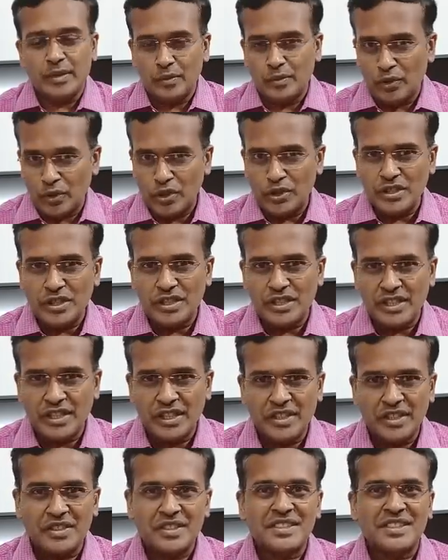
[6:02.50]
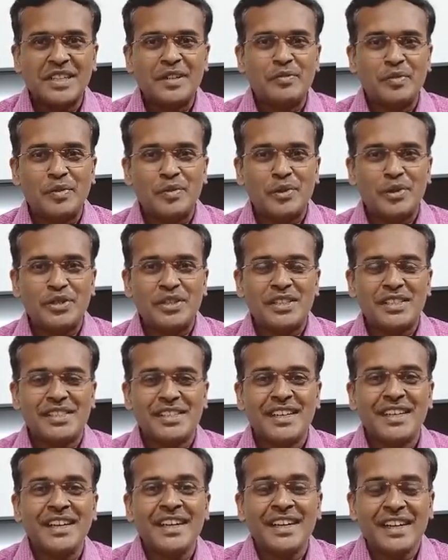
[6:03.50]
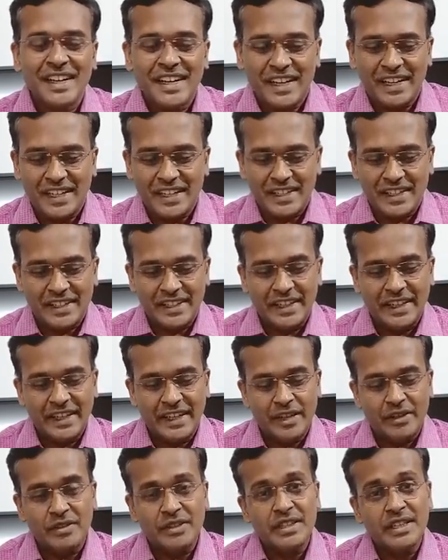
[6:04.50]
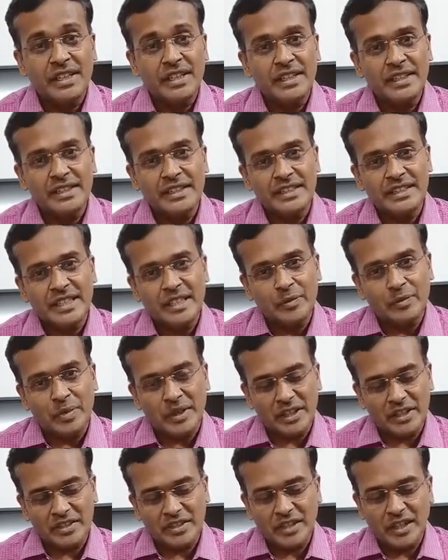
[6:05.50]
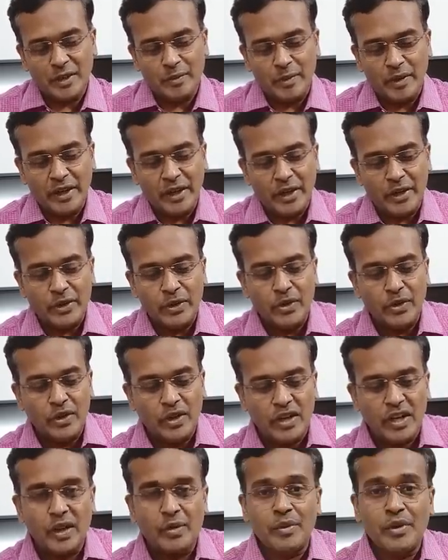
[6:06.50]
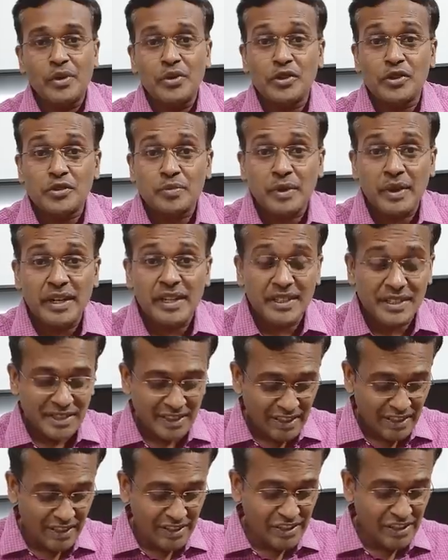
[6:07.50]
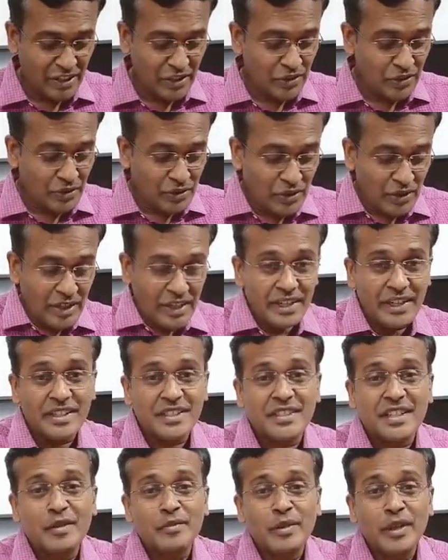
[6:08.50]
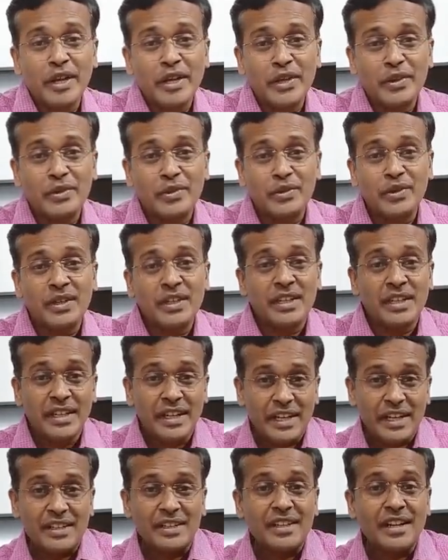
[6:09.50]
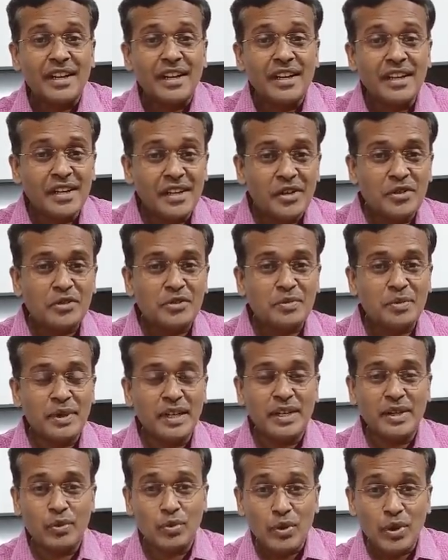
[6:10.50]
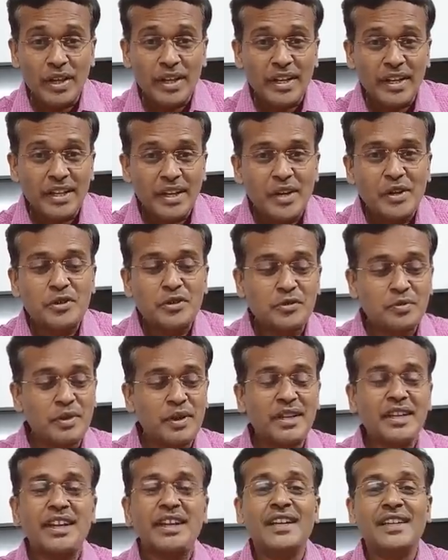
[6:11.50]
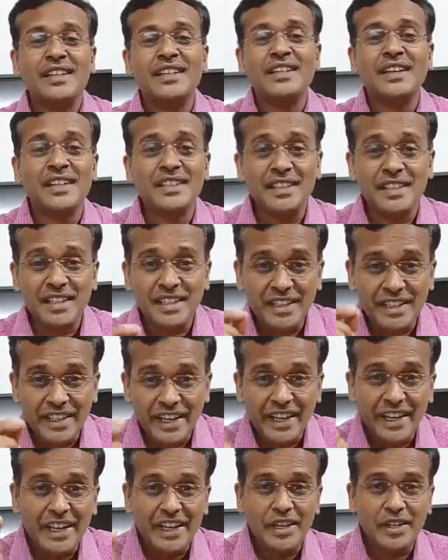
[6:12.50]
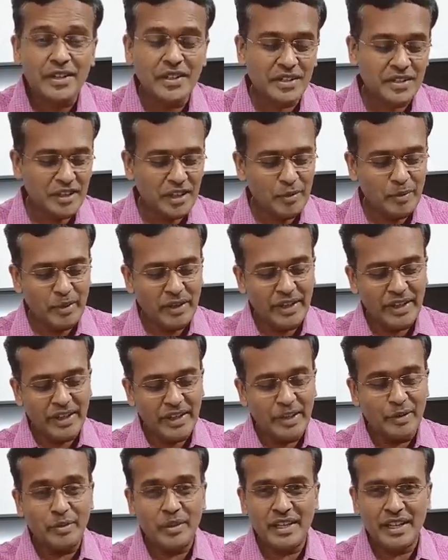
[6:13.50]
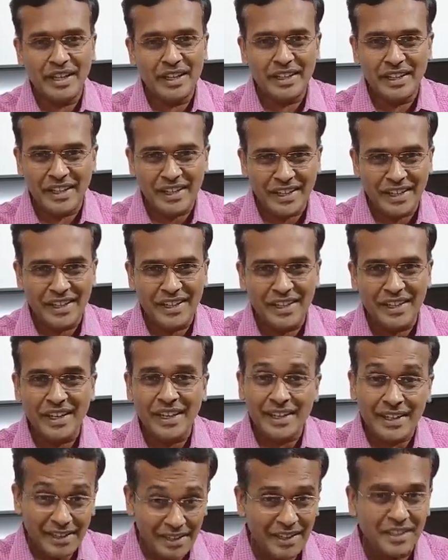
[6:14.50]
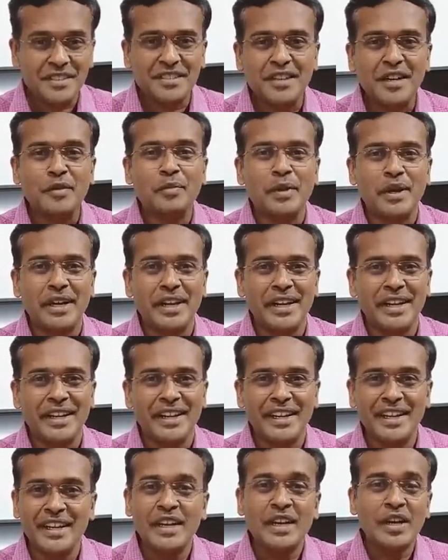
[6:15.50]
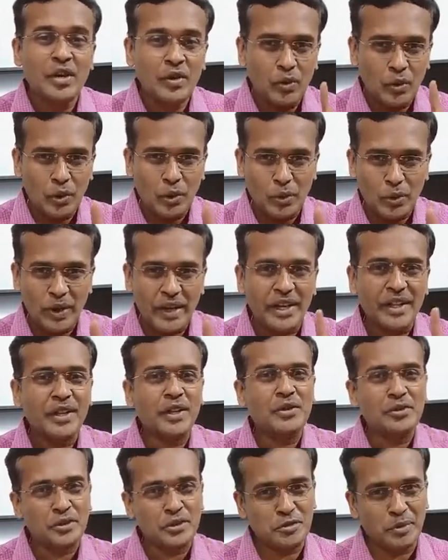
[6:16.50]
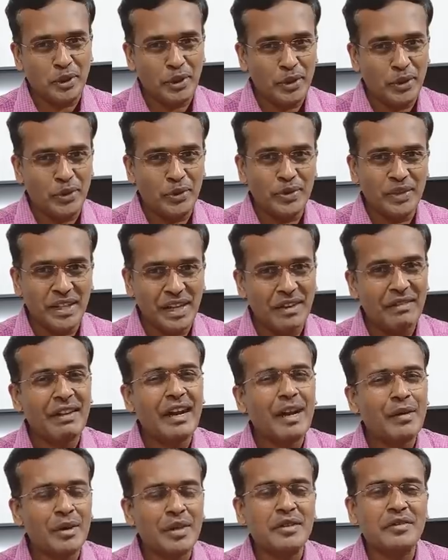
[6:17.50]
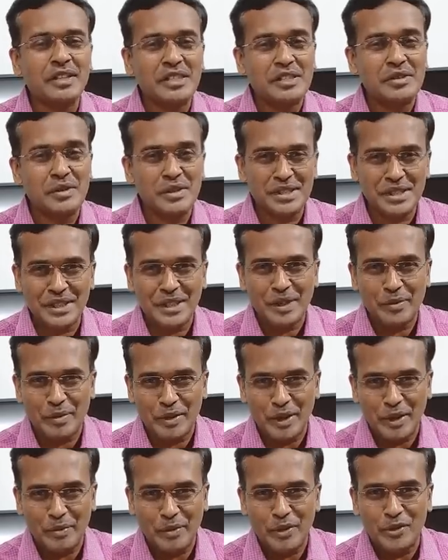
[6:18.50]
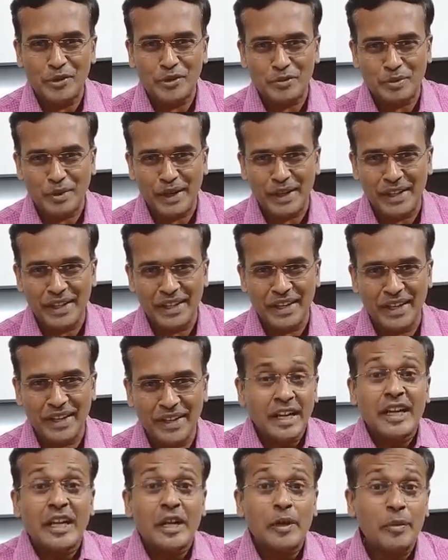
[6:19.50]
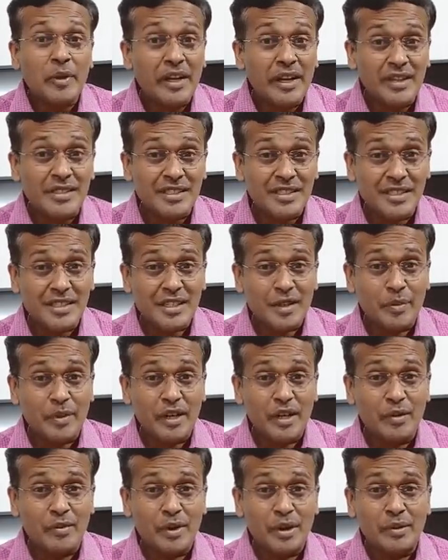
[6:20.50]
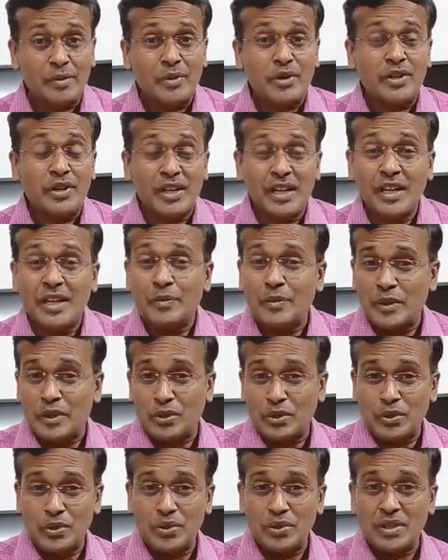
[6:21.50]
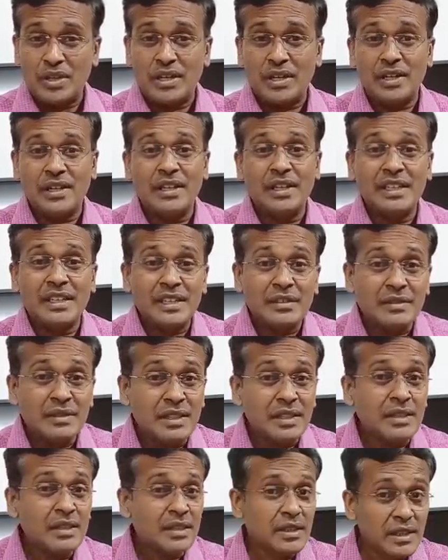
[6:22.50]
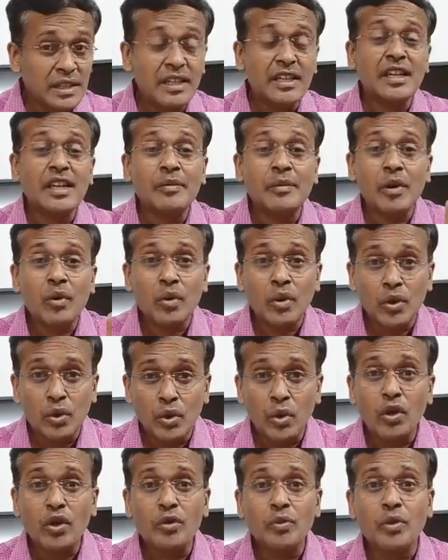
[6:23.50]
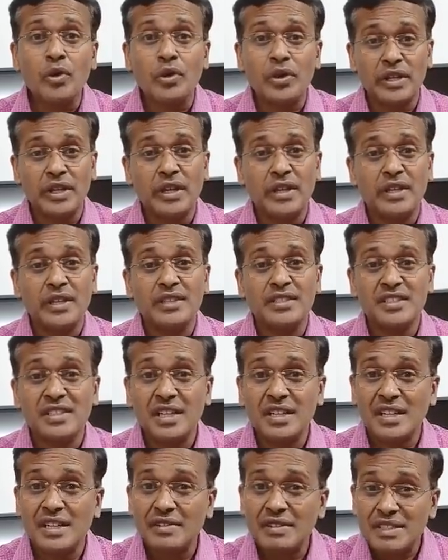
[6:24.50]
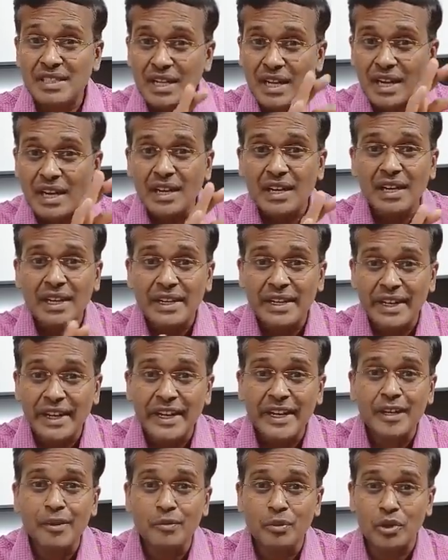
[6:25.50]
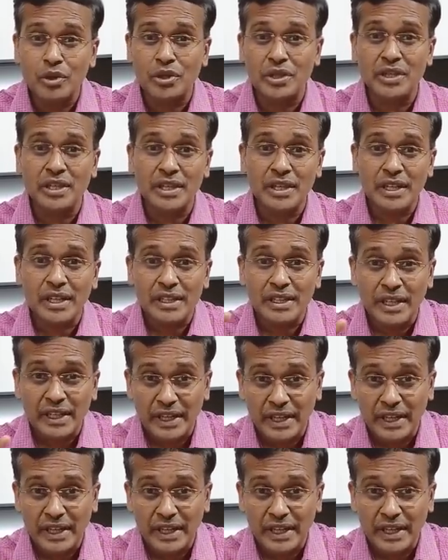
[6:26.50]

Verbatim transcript: முடிஞ்சிச்சு ஸ்டெப்பு முடிஞ்சிச்சு நீட்டாக வந்து இந்த ஸ்ட்ரிப்பை டிஸ்கார்ட் பண்ணிடணும் நம்ம யூஸ் பண்ண சிரிஞ்சையும் டிஸ்கார்ட் பண்ணிடணும் எனக்கு தானே நீங்கள் யூஸ் பண்ணீங்க உங்களுக்கே தானே யூஸ் பண்ணீங்க எதுக்கு அந்த நீடிலையும் டிஸ்கார்ட் பண்ணுறீங்க அப்படின்லாம் கேட்காதீங்க டிஸ்கார்ட் பண்ணிவிடுங்க ஒரு வாட்டி தான் யூஸ் பண்ணணும் தேவையில்லாமல் அதை வச்சு வச்சு திருப்பி திருப்பி யூஸ் பண்ணாதீங்க இப்போ நெக்ஸ்ட் ஸ்டெப் என்ன பண்ண போகிறோன்னா இப்போ தொண்ணூற்றி நாலு இதை வந்து நீங்களுமே உங்கள் நோட் புக் ஏதாவது இருந்துச்சுன்னா அதில் வச்சு அழகாக டேட்டு போட்டு அந்த